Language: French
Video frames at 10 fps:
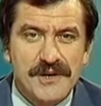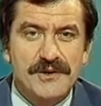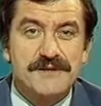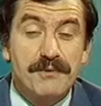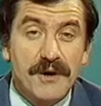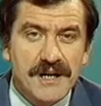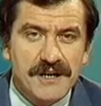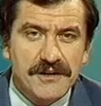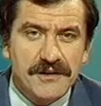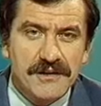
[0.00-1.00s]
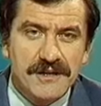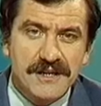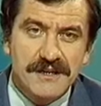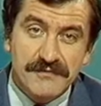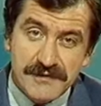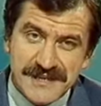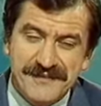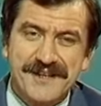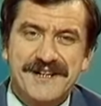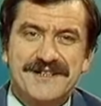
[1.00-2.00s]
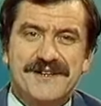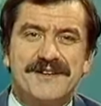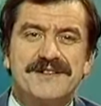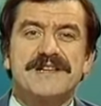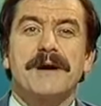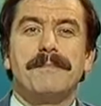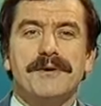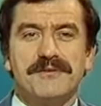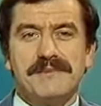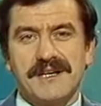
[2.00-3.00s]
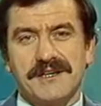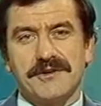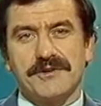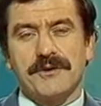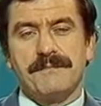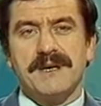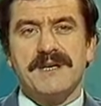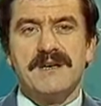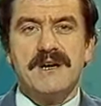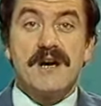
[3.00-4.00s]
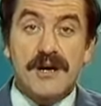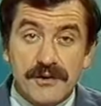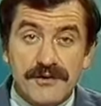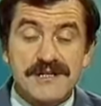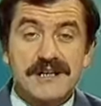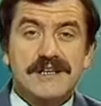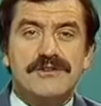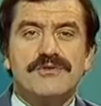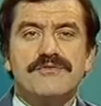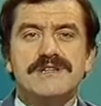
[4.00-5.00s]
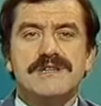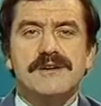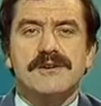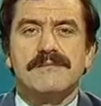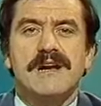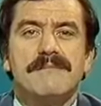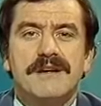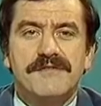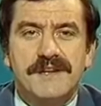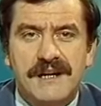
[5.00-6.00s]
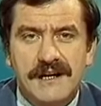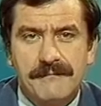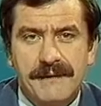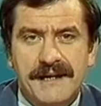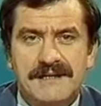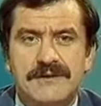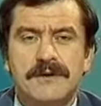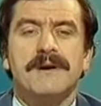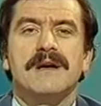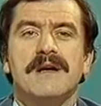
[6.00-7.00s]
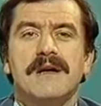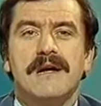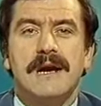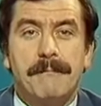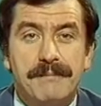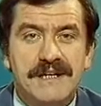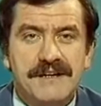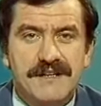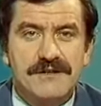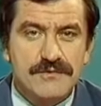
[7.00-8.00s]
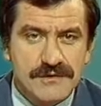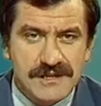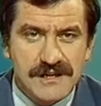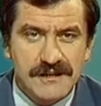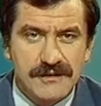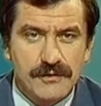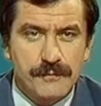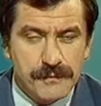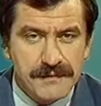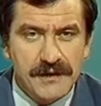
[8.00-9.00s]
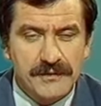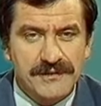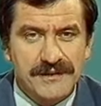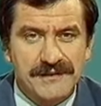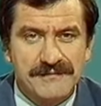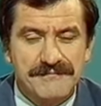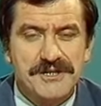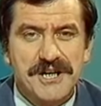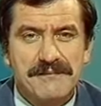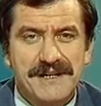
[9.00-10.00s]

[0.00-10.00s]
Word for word: Le sport à l'école, qui, vous le savez, reste un serpent de mer dans notre pays, alors que certains de nos voisins, comme l'Allemagne fédérale par exemple, l'appliquent avec succès depuis bien longtemps. Michel